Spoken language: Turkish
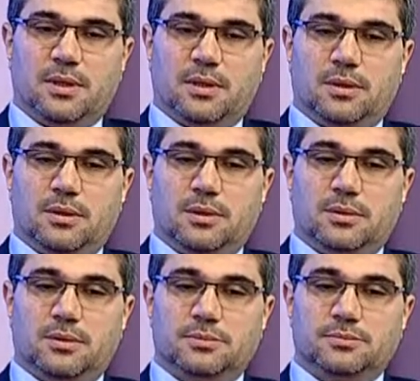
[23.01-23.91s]
E,
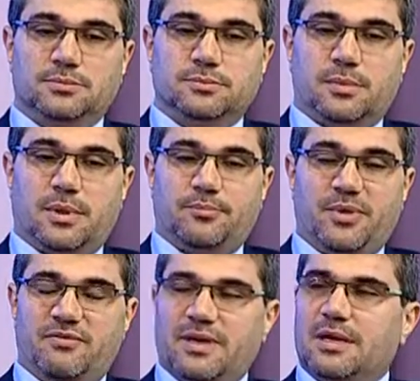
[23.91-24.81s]

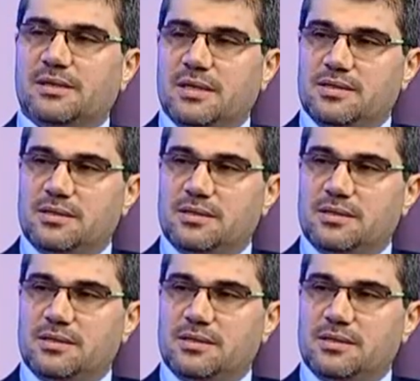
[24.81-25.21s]
periferik arter e,